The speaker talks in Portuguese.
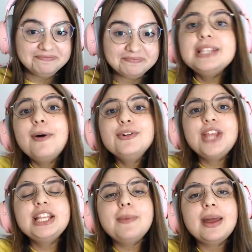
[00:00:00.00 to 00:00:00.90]
Mas bom,
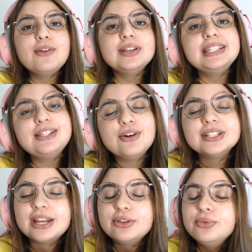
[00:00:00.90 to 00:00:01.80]
gente, espero que vocês tenham
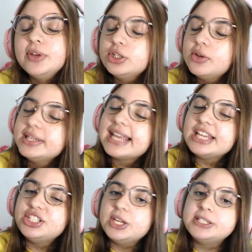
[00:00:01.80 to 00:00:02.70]
gostado do vídeo. Não
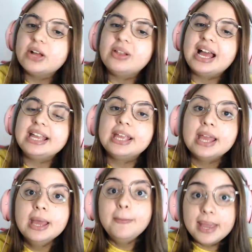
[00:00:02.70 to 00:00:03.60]
esquece de deixar o like,
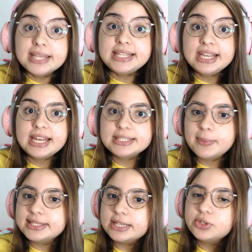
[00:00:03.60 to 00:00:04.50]
me seguir nas
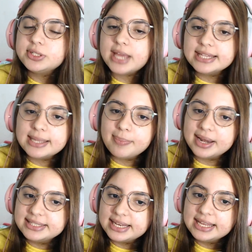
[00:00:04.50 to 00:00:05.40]
minhas redes sociais, tá
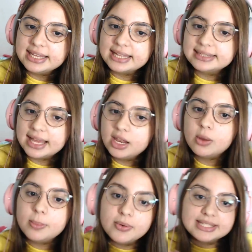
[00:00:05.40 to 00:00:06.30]
aparecendo aqui na tela,
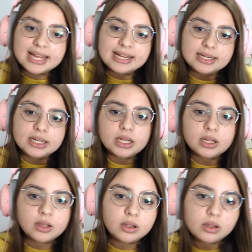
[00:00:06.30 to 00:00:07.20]
ó, meu Instagram
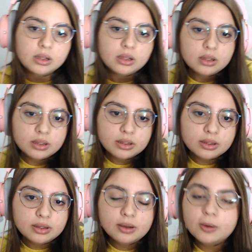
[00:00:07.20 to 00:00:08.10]

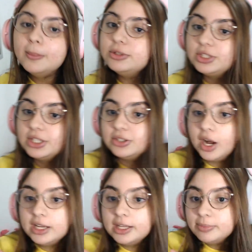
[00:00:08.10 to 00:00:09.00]
meu
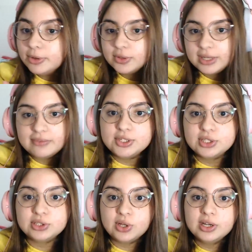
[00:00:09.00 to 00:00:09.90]
TikTok, porque eu tô gravando
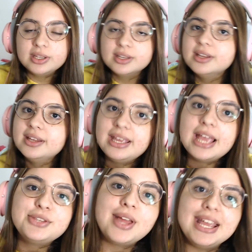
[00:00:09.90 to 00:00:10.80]
TikTok. E
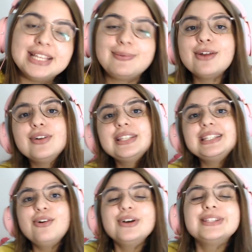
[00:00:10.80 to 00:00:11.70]
é isso aí. Espero que vocês
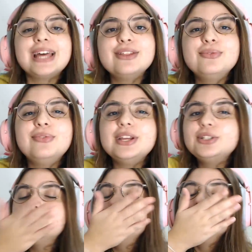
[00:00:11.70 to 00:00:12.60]
tenham gostado do
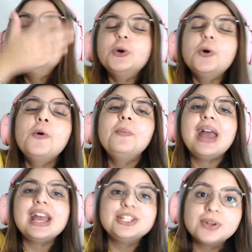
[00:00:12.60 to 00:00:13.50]
vídeo. Um
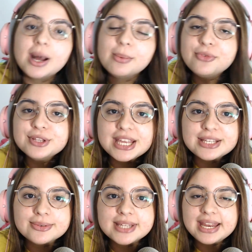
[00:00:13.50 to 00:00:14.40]
beijo. Amo
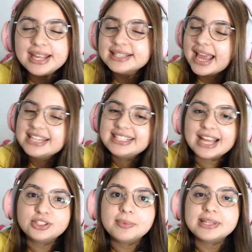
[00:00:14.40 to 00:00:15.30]
vocês, miserinhas.
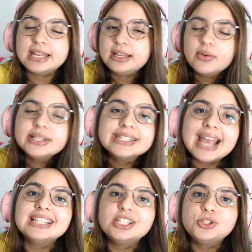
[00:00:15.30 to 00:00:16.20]
Hashtag sua miserinha. Não
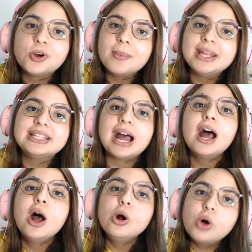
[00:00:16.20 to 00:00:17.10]
esquece de comentar
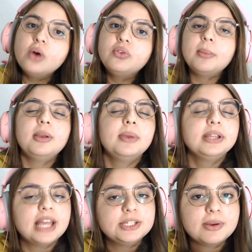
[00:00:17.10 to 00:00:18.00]
qual foi a minha
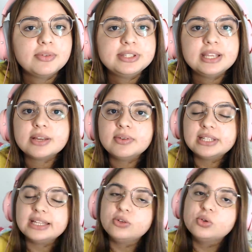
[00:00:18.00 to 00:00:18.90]
liberdade pra vocês, que eu vou
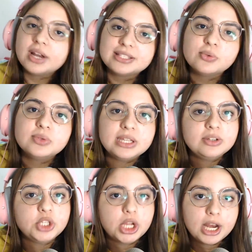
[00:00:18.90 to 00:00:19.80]
estar tá dando um coraçãozinho
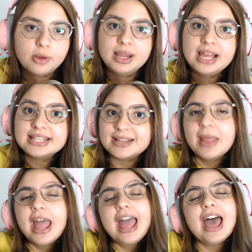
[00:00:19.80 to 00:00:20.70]
em geral, beleza?
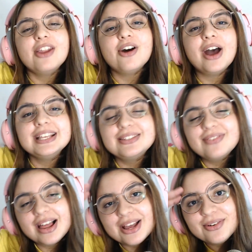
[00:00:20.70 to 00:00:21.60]
É nóis,
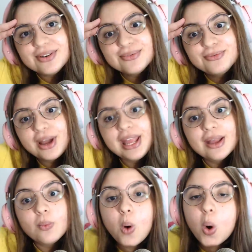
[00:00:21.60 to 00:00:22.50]
valeu e fui!
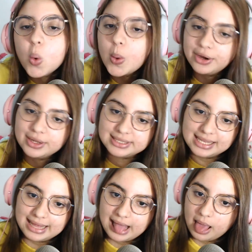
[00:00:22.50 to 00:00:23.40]
Uh, é nóis,
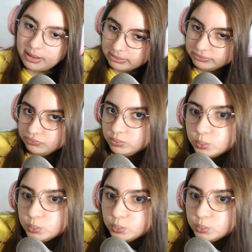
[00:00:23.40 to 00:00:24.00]
galera.